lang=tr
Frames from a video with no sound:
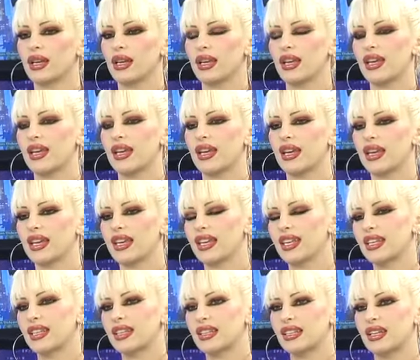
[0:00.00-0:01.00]
e,
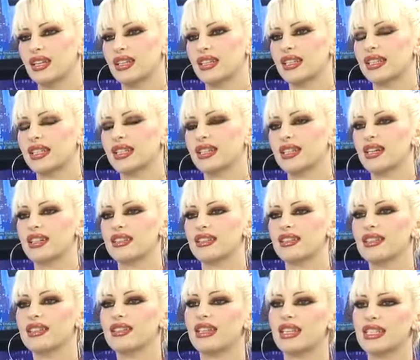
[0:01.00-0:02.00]

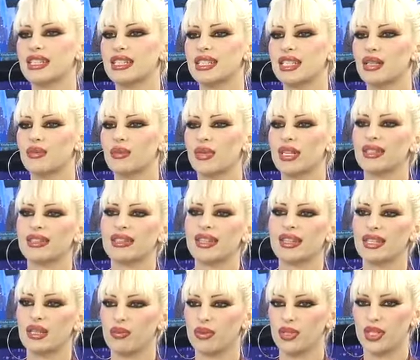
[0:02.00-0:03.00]
kaderi değiştirme diye
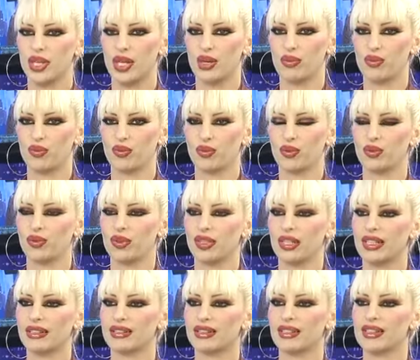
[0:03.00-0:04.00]
de bir şey mümkün
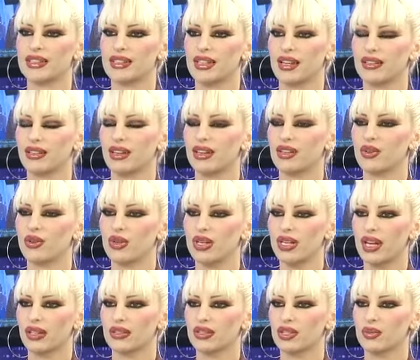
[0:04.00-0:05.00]
değildir. İnsanlarda öyle
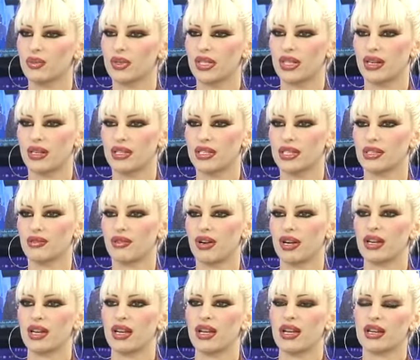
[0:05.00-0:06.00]
yanlış bir inanç da var.
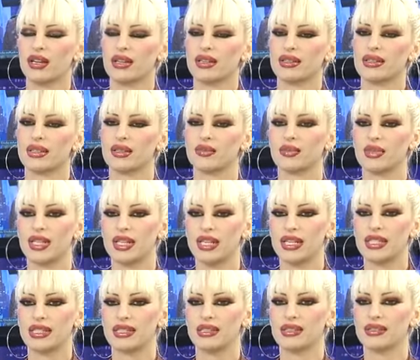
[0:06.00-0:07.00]
Kaderimi
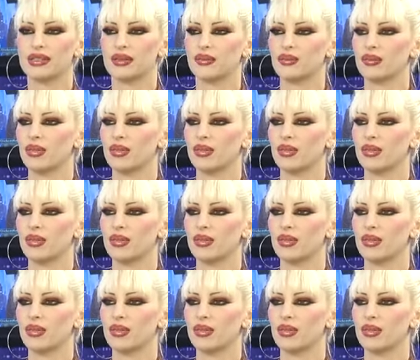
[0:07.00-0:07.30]
değiştirdim,